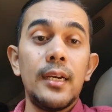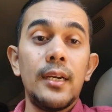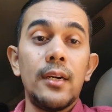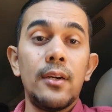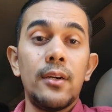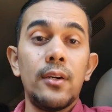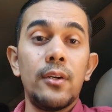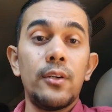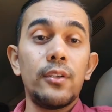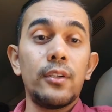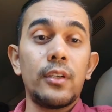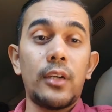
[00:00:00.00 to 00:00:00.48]

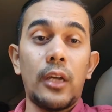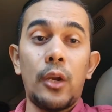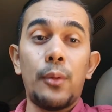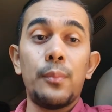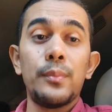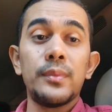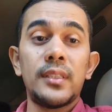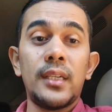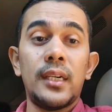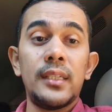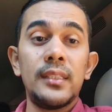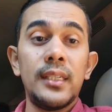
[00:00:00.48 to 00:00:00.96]
oh
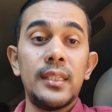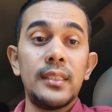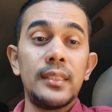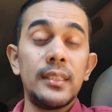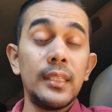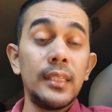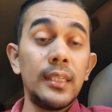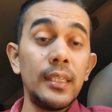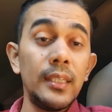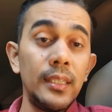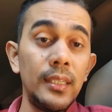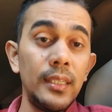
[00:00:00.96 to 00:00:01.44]
kalau misalnya
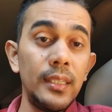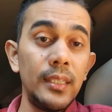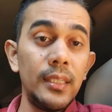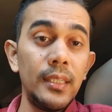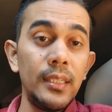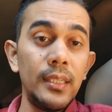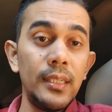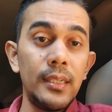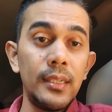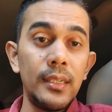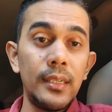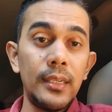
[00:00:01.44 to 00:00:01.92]
segini
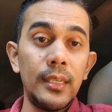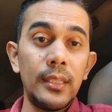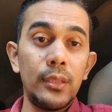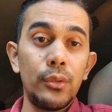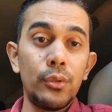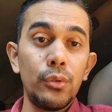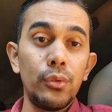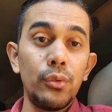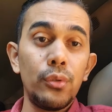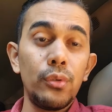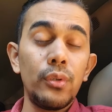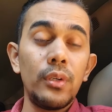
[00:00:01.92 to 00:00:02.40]

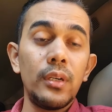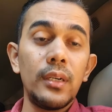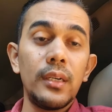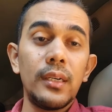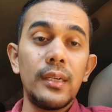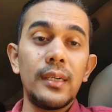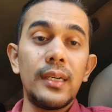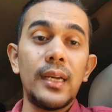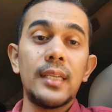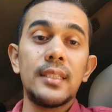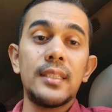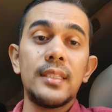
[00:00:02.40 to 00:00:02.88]
itu
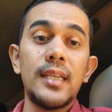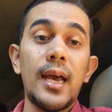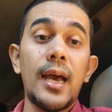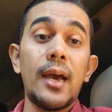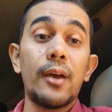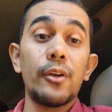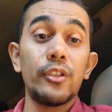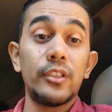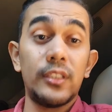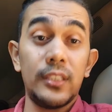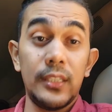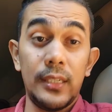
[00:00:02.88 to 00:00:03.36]
gasnya
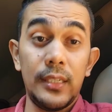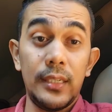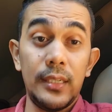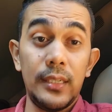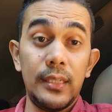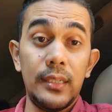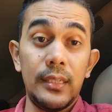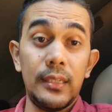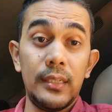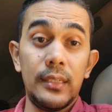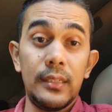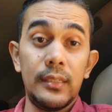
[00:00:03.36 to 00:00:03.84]
harus
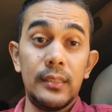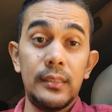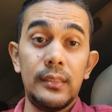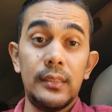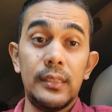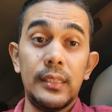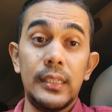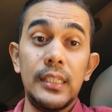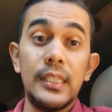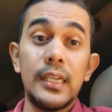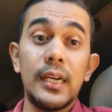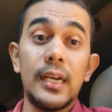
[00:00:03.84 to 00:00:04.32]
segini
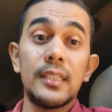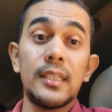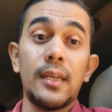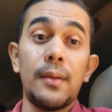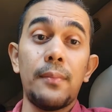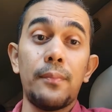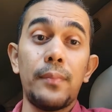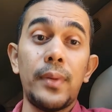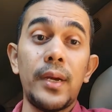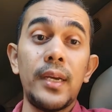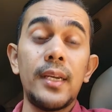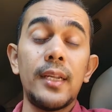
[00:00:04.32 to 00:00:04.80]
jadi jangan
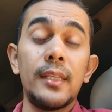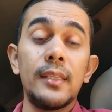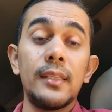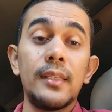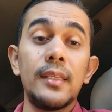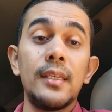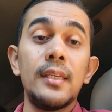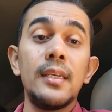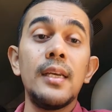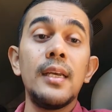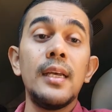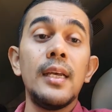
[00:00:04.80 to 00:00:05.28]
sampai
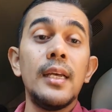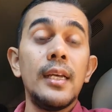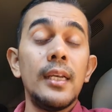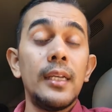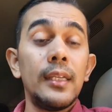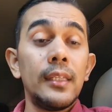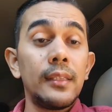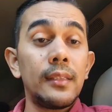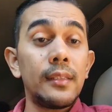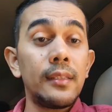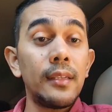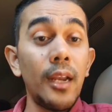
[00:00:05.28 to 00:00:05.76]
nanti
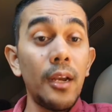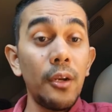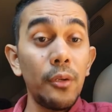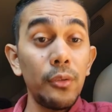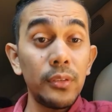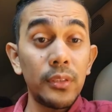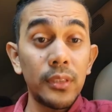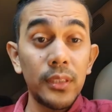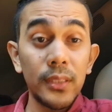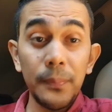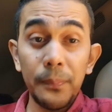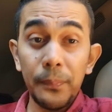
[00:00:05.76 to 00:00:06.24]

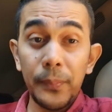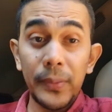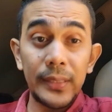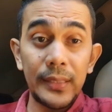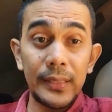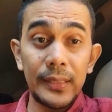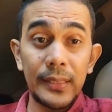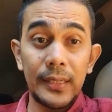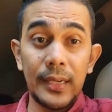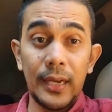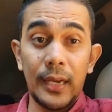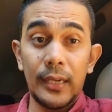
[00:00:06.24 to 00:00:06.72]
terlalu cepat
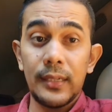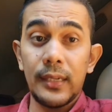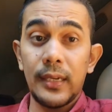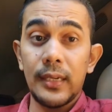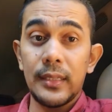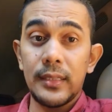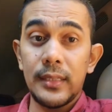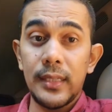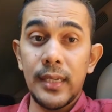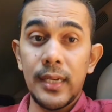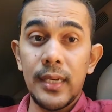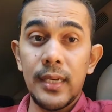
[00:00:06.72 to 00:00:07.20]
ditekan
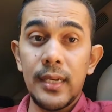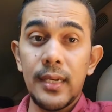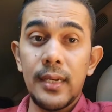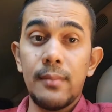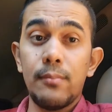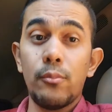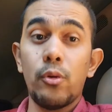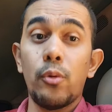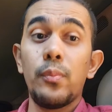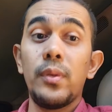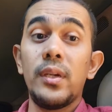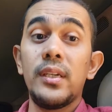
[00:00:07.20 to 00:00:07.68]
gasnya
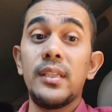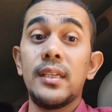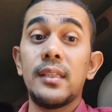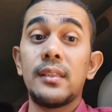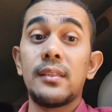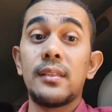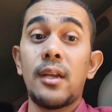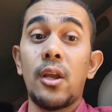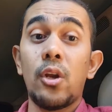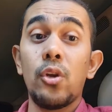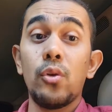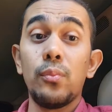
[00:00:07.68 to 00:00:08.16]
mobilnya
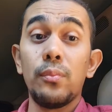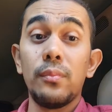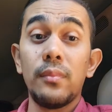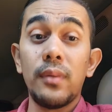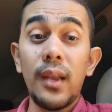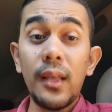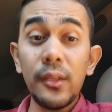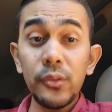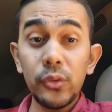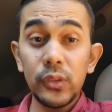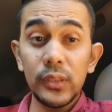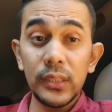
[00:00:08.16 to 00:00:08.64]
terlalu
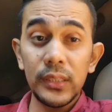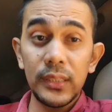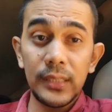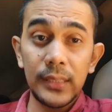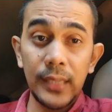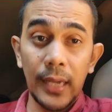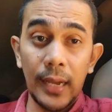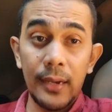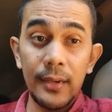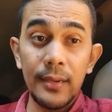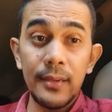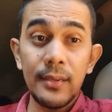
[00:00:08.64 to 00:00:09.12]
melaju
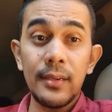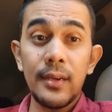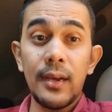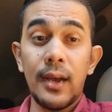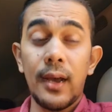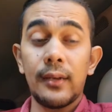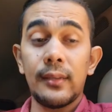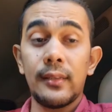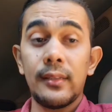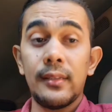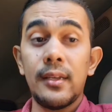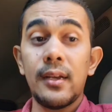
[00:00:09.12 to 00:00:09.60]
kencang
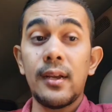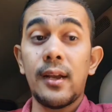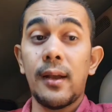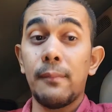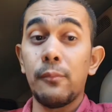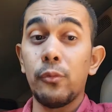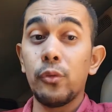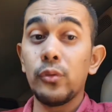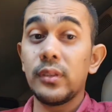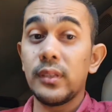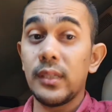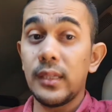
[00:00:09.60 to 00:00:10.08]
artinya
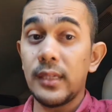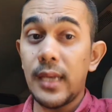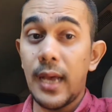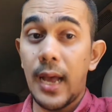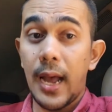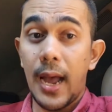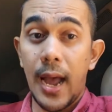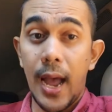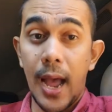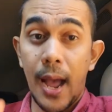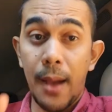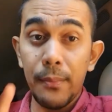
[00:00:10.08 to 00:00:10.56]
kamu tidak
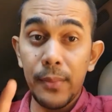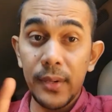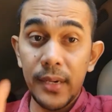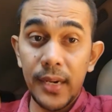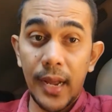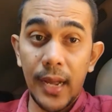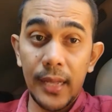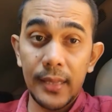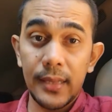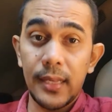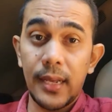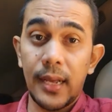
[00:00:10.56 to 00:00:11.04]

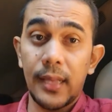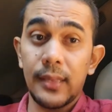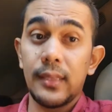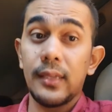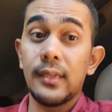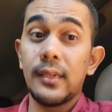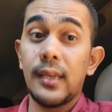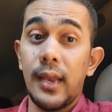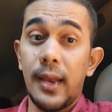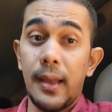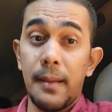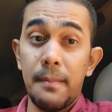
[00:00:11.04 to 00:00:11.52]

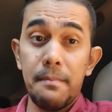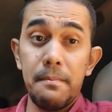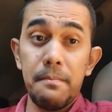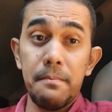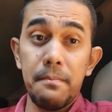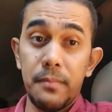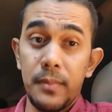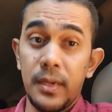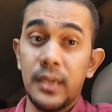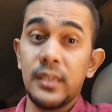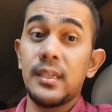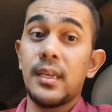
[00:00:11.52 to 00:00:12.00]
berhati-hati dalam
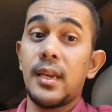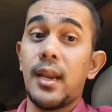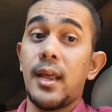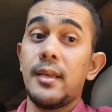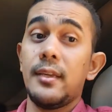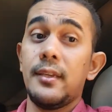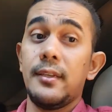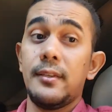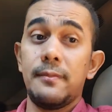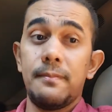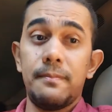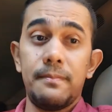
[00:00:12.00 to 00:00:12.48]

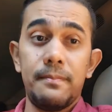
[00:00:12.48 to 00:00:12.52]
mengendarai